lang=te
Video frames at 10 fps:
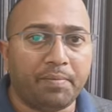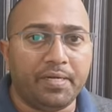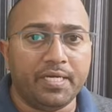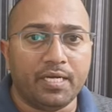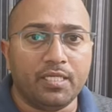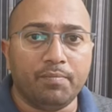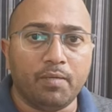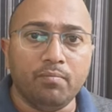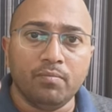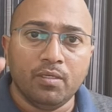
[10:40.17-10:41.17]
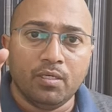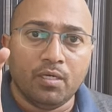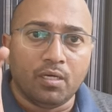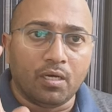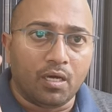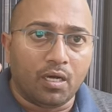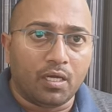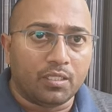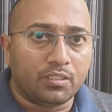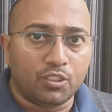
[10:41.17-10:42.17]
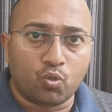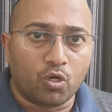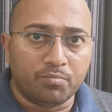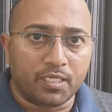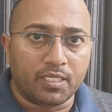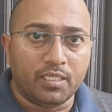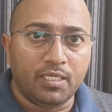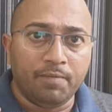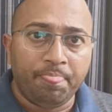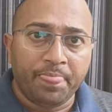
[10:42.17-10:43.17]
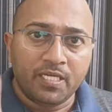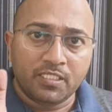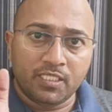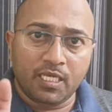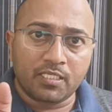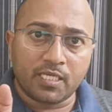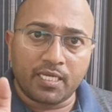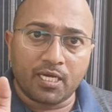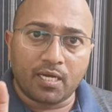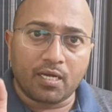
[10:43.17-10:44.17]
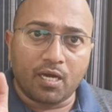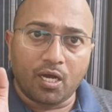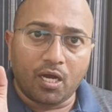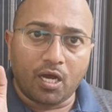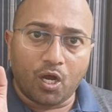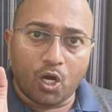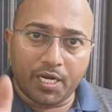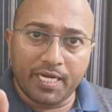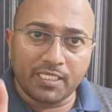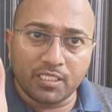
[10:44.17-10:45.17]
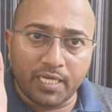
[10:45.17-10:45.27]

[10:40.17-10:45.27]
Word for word: అనేది మనం తీసుకోవడం జరిగింది సిఎస్ఐఆర్ ఆర్గనైజేషన్ హెడ్